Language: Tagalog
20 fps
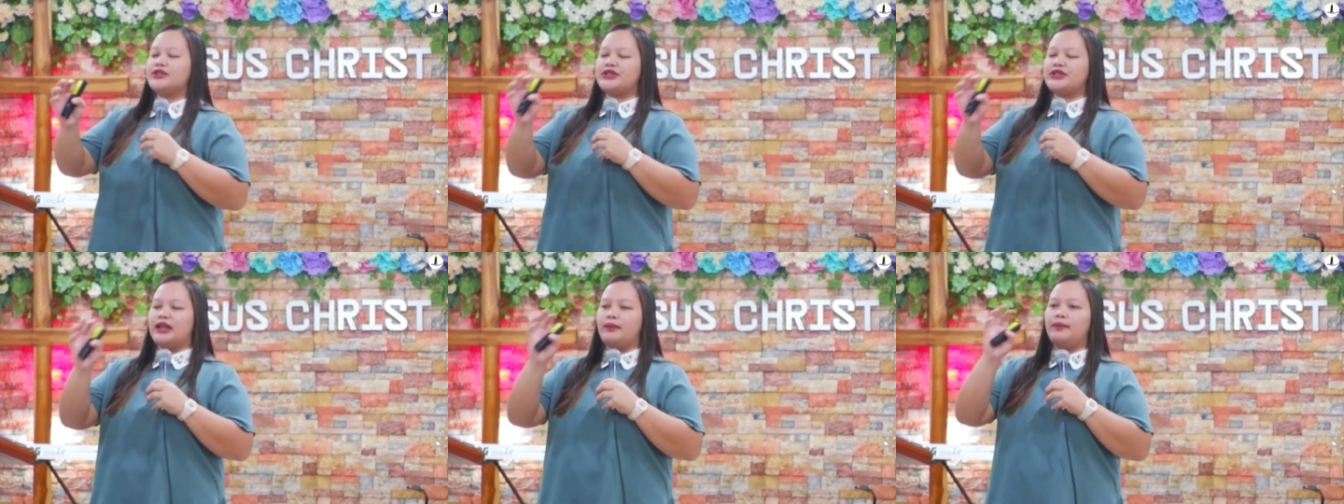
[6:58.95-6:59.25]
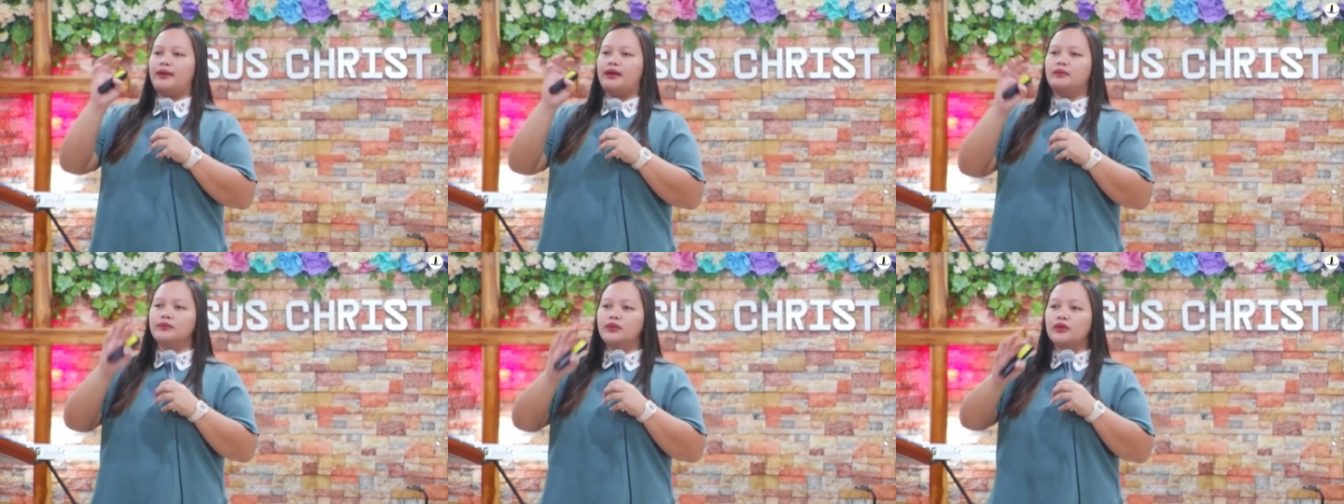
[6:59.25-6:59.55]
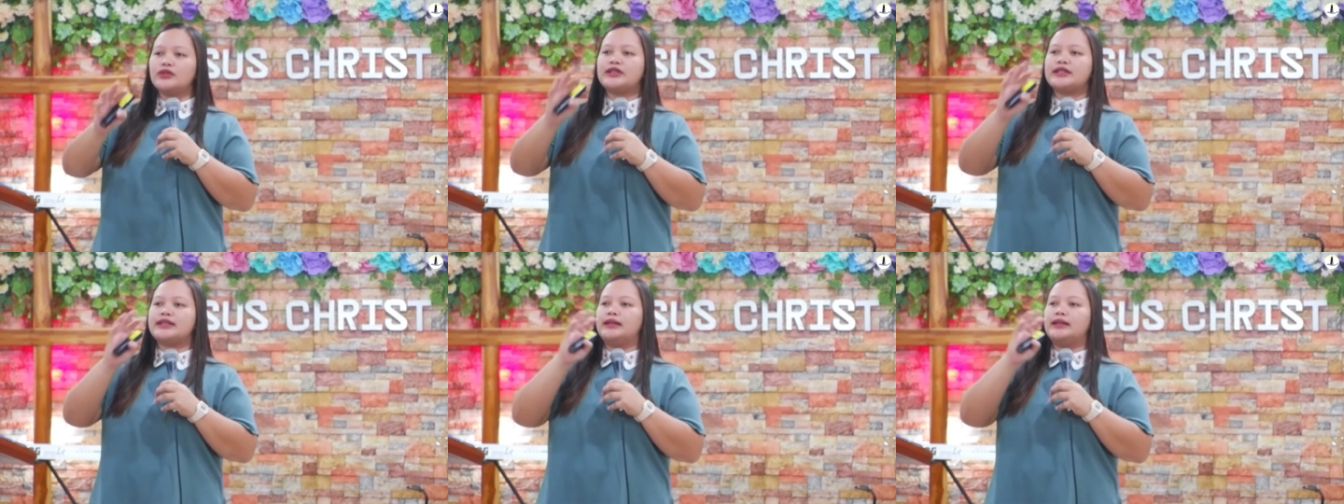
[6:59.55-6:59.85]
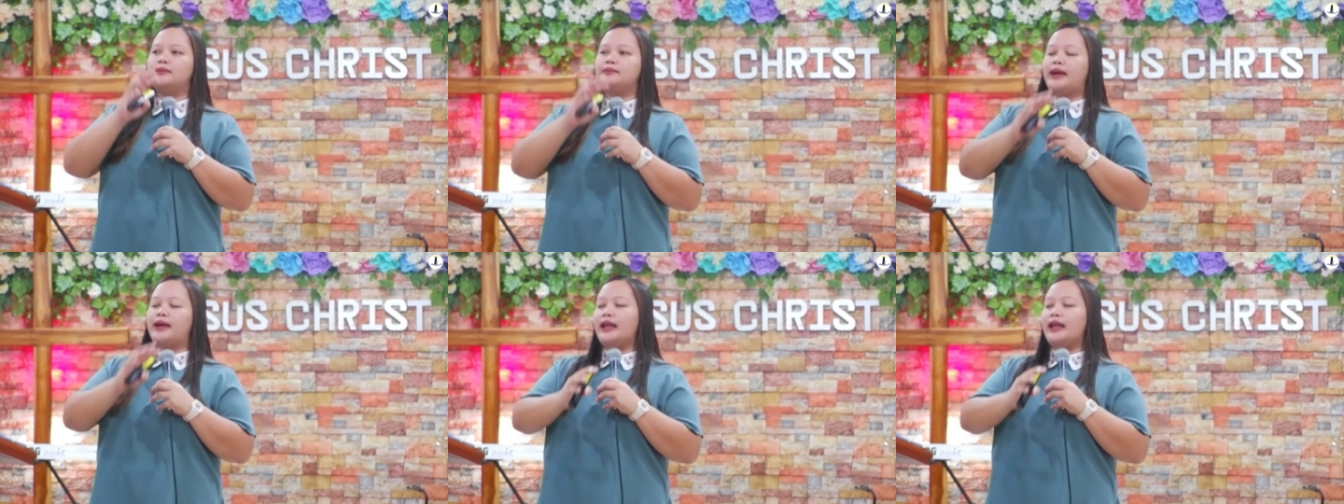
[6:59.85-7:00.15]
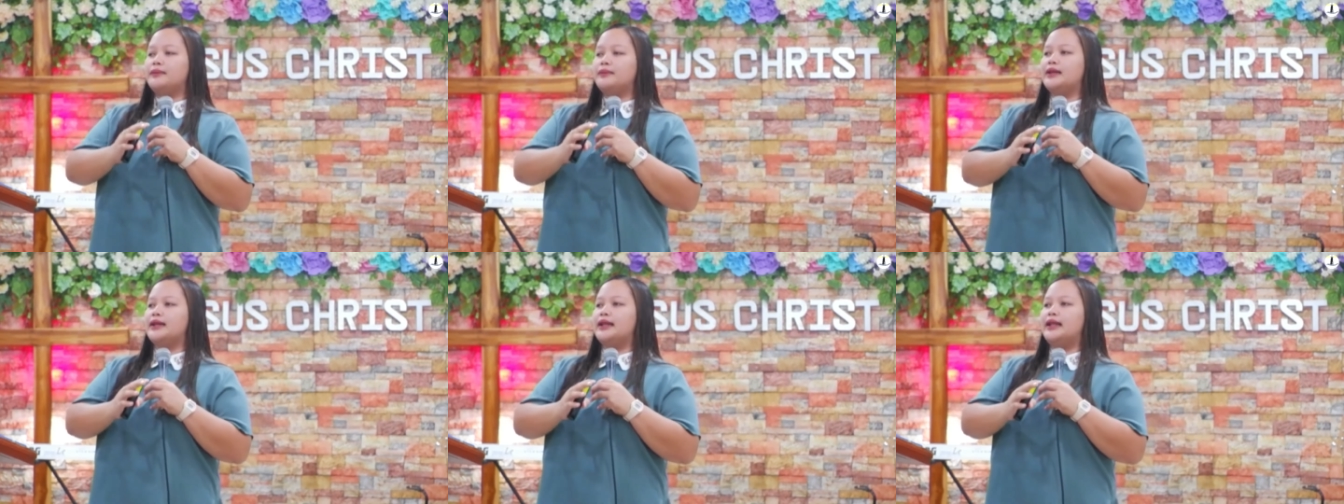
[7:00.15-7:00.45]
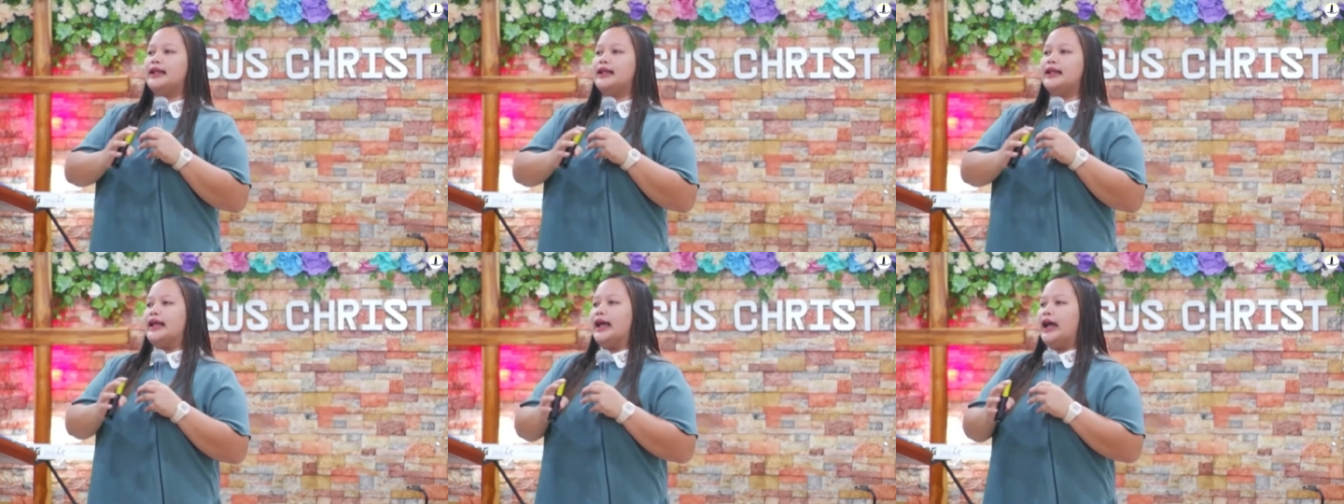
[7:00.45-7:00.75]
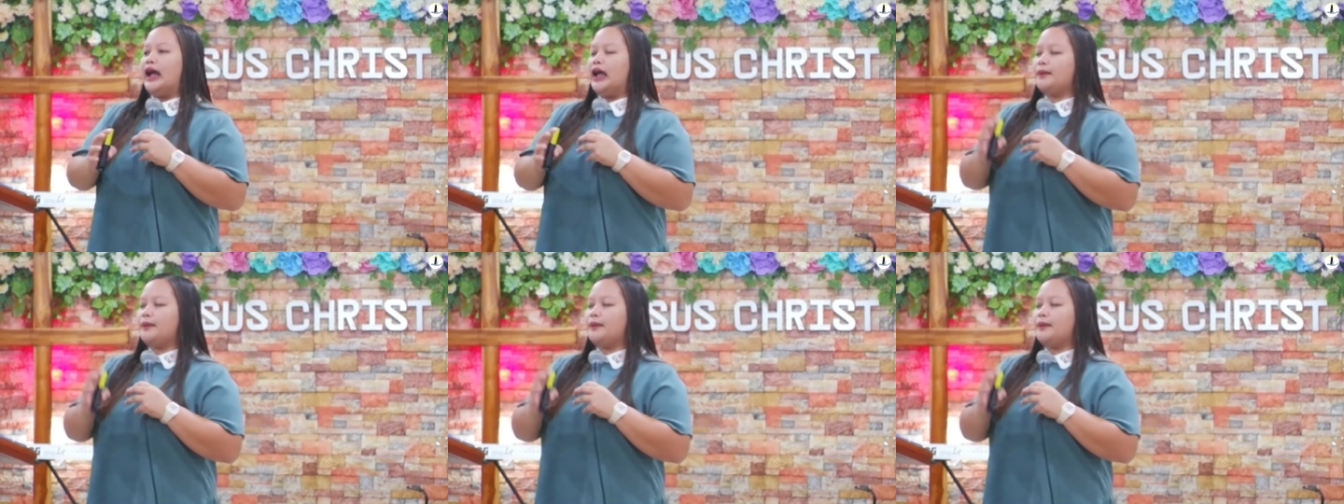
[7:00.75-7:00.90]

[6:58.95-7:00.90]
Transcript: sa ibang books ng Bible ay